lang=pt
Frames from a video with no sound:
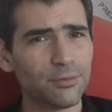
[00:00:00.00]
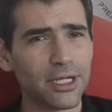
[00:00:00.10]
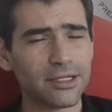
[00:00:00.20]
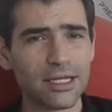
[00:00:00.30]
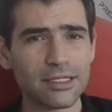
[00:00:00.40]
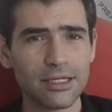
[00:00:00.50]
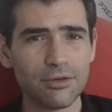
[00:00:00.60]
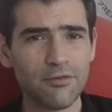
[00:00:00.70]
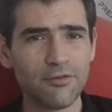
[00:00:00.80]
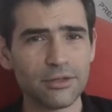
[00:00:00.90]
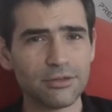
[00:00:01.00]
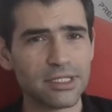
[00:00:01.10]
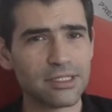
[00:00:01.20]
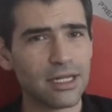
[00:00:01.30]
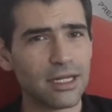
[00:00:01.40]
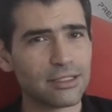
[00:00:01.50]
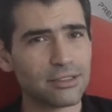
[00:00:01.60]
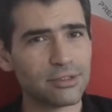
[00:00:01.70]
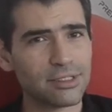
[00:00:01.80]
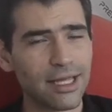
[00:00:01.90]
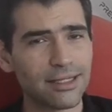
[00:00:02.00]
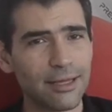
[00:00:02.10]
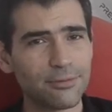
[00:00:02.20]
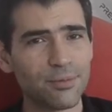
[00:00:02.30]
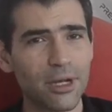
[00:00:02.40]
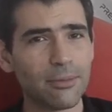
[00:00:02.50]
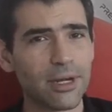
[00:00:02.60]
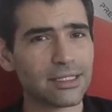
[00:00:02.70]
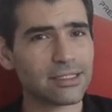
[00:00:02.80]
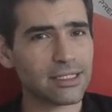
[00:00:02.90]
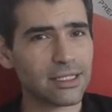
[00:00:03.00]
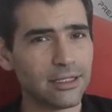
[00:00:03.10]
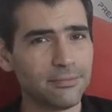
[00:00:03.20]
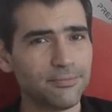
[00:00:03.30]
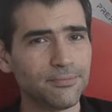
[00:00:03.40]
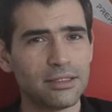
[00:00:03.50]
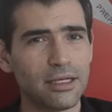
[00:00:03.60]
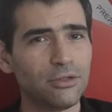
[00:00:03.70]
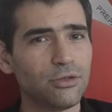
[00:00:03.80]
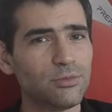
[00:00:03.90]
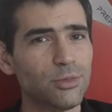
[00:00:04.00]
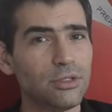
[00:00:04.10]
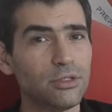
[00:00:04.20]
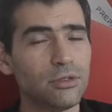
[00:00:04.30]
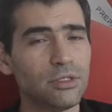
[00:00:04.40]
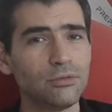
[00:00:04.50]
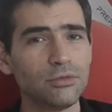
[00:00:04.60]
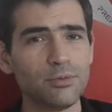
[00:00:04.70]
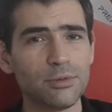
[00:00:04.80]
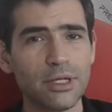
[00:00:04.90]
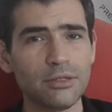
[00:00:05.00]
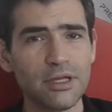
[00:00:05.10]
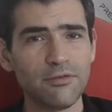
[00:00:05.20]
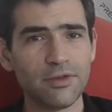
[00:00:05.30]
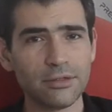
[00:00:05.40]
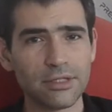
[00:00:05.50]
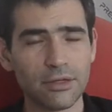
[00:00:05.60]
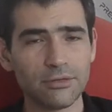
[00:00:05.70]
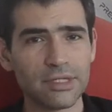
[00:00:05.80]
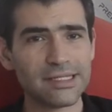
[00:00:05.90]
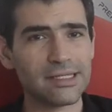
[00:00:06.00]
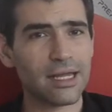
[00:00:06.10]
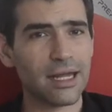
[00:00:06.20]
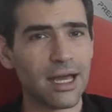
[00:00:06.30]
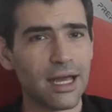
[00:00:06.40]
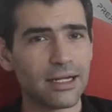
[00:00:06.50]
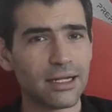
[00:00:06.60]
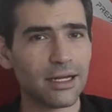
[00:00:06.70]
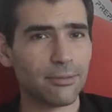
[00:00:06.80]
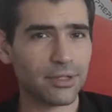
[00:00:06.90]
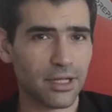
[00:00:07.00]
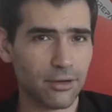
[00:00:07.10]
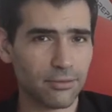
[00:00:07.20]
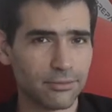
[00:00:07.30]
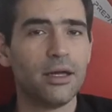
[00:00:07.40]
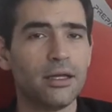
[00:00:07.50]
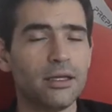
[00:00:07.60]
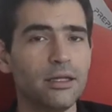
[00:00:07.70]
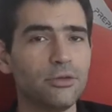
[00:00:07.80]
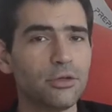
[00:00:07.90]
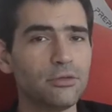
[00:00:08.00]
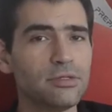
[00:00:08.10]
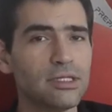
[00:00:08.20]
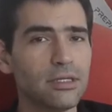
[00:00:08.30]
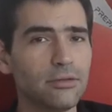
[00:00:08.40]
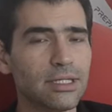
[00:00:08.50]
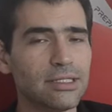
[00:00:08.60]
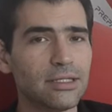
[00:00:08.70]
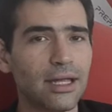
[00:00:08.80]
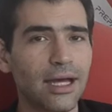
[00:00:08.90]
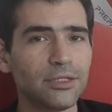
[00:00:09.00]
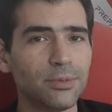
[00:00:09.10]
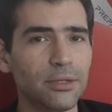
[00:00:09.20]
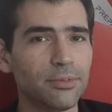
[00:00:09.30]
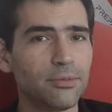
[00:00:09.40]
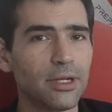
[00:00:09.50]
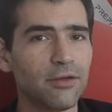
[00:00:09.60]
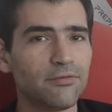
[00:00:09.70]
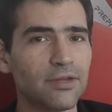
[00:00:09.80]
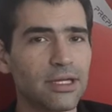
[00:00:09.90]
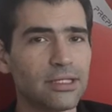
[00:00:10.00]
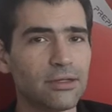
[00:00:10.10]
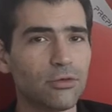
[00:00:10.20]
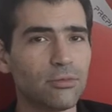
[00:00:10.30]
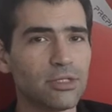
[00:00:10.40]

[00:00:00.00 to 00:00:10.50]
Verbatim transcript: para trazer o evento de aceleração de startups para Brasília, sendo em 2012 um dos primeiros eventos que acontecia na área na capital e que introduziram na cidade pela primeira vez algumas